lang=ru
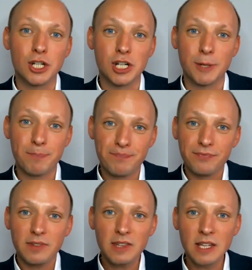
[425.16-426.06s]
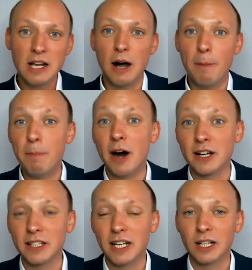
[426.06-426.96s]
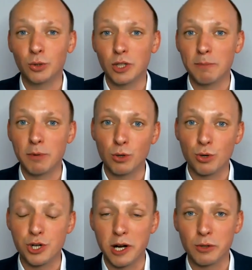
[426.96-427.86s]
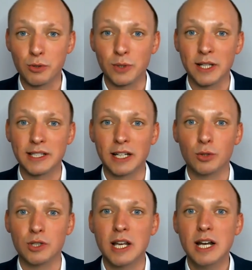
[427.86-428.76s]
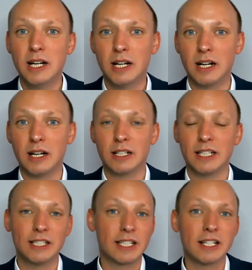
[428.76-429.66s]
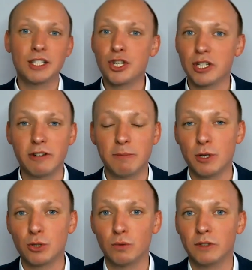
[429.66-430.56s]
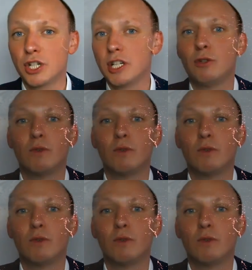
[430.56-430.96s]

наших а, пары, да, которые погружаются у нас, да, то есть а, из разных часовых поясов. Даже